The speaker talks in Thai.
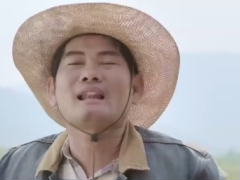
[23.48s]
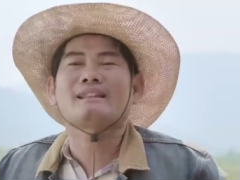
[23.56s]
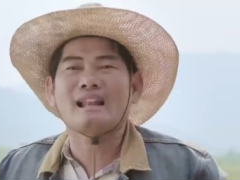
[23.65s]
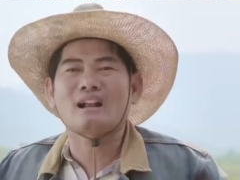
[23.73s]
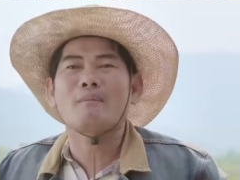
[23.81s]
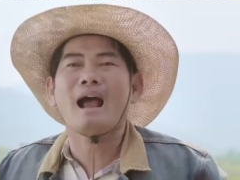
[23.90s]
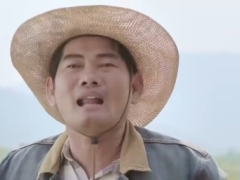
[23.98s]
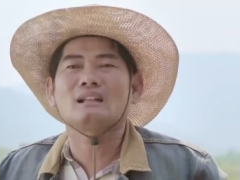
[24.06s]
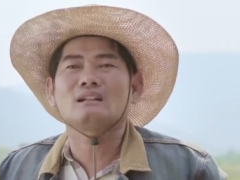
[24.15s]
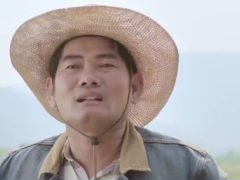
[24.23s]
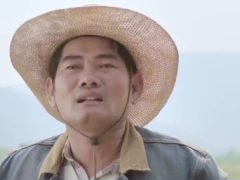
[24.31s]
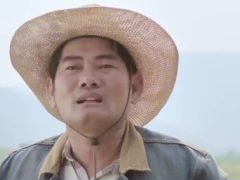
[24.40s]
ปีละแสนกว่าบาท
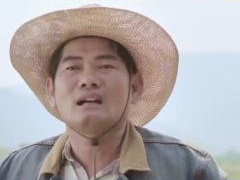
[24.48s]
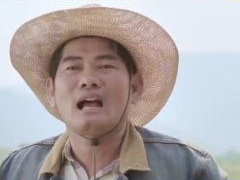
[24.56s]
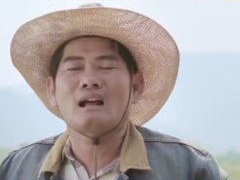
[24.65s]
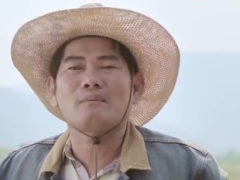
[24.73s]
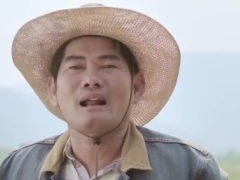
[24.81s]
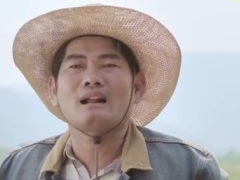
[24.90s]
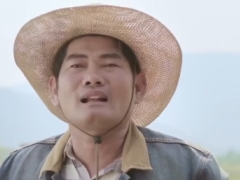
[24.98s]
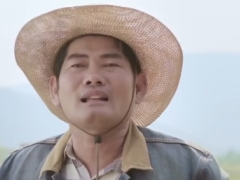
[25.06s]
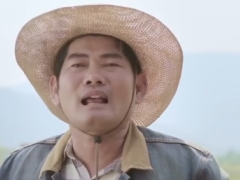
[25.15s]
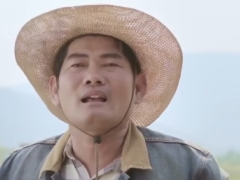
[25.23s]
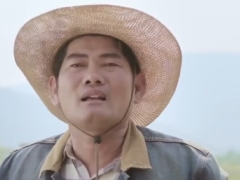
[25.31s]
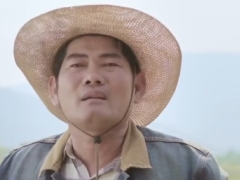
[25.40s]
หักกันมาหัก
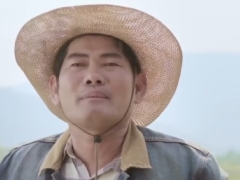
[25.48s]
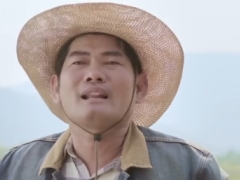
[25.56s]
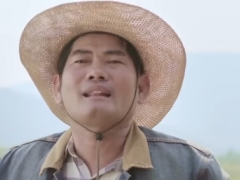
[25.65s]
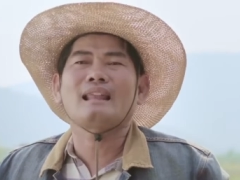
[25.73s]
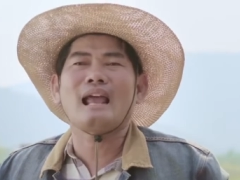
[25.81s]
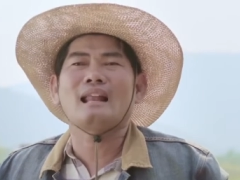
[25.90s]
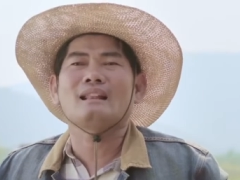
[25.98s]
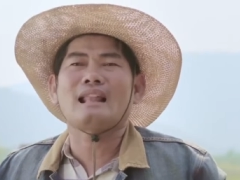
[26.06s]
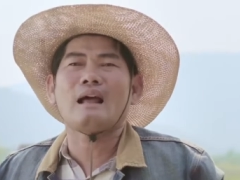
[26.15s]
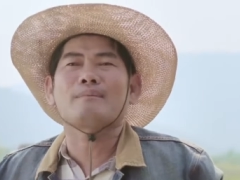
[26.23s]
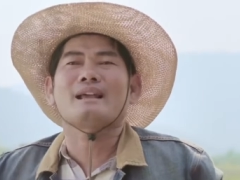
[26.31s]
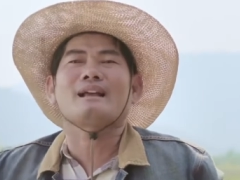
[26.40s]
ใจปีละแสน
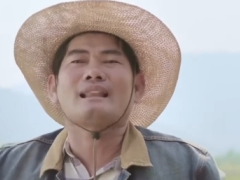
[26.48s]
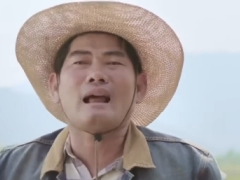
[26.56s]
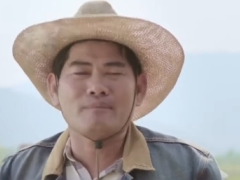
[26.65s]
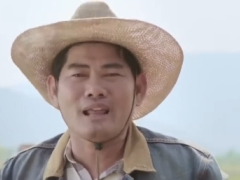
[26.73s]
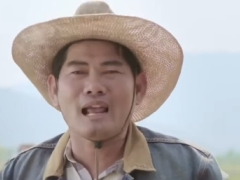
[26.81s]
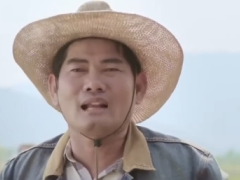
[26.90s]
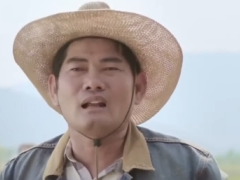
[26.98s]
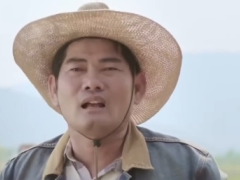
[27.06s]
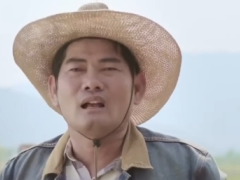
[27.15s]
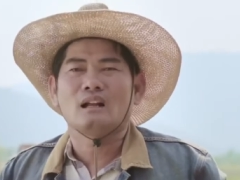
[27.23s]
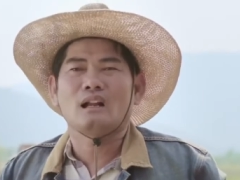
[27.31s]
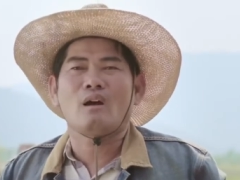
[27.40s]
สามปีก็สามแสน
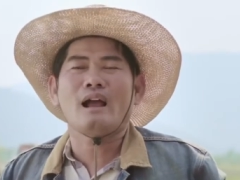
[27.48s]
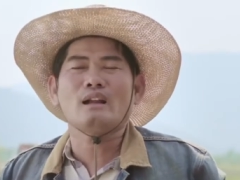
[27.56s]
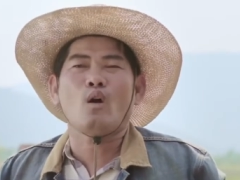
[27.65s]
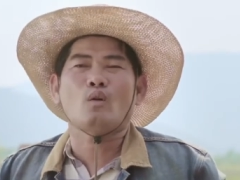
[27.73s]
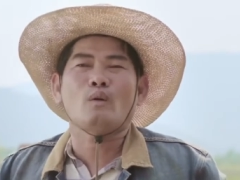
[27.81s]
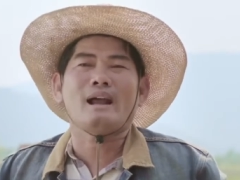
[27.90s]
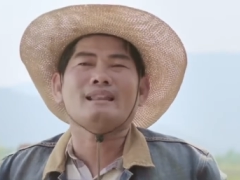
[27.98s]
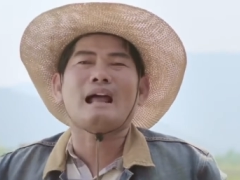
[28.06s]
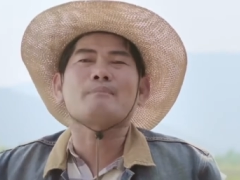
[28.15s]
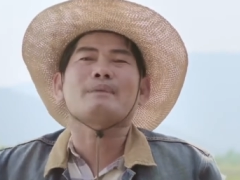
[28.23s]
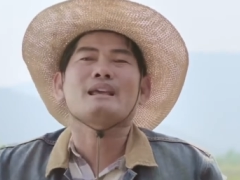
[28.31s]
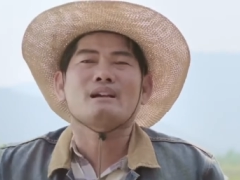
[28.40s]
เราให้ดอกด้วยให้
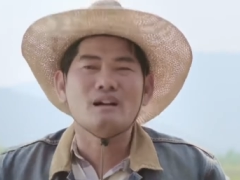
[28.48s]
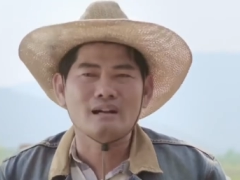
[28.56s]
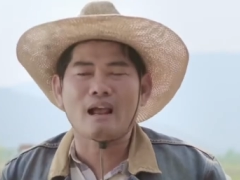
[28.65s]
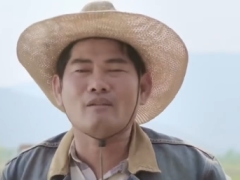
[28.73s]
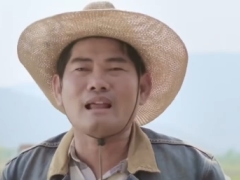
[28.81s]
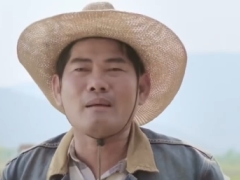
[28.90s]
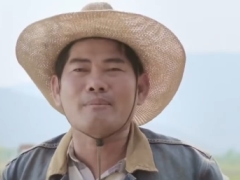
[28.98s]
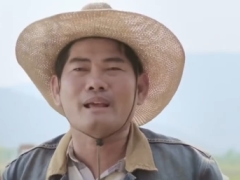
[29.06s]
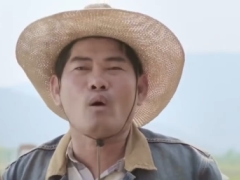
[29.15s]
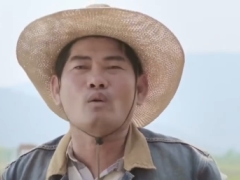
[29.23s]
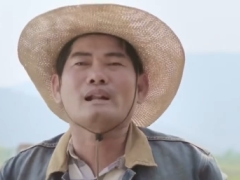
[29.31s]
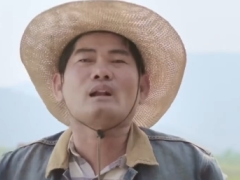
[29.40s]
สามปีครึ่งเลย เอาสามปี
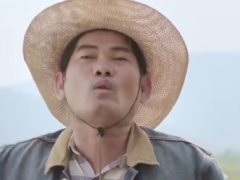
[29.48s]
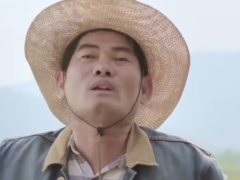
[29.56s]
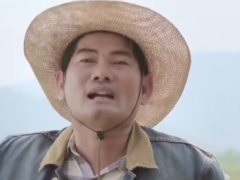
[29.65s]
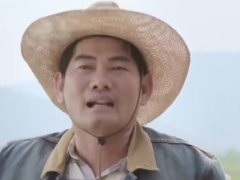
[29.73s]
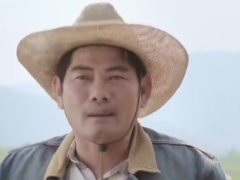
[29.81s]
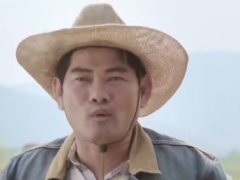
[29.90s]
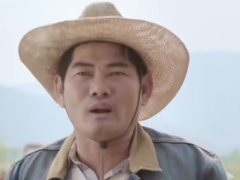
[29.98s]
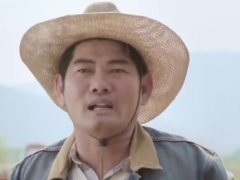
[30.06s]
หกเดือนรุดเลยครับ